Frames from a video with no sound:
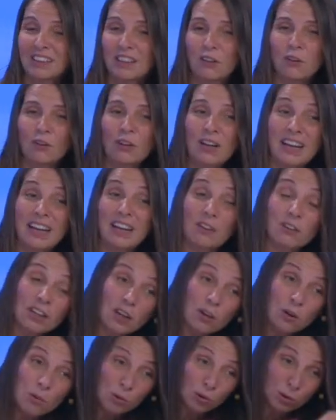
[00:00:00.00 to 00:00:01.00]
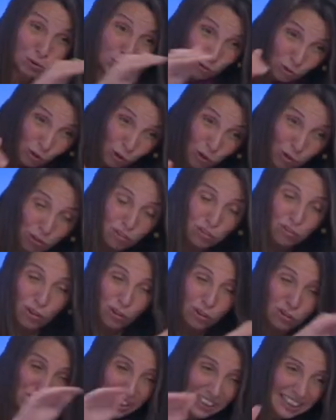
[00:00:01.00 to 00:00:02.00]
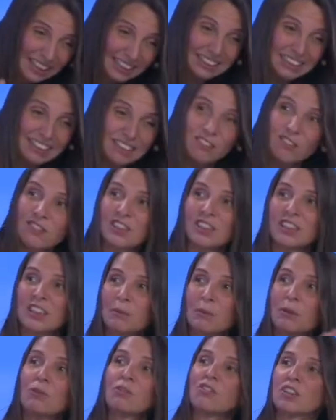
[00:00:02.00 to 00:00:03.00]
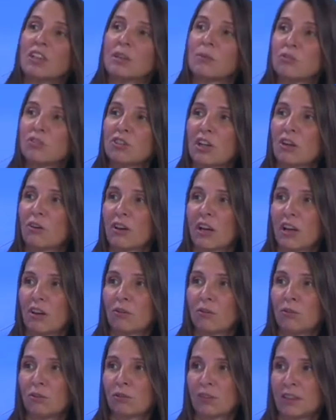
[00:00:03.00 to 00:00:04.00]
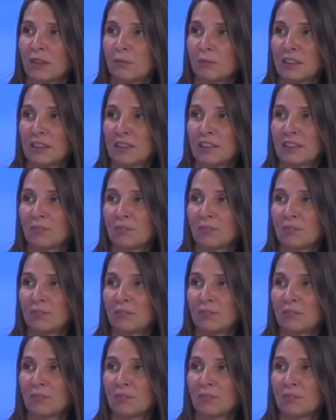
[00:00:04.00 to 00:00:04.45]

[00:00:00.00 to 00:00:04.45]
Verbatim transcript: lo que creo que como todos, todos los agentes, los individuos tenemos que lograr conjuntamente.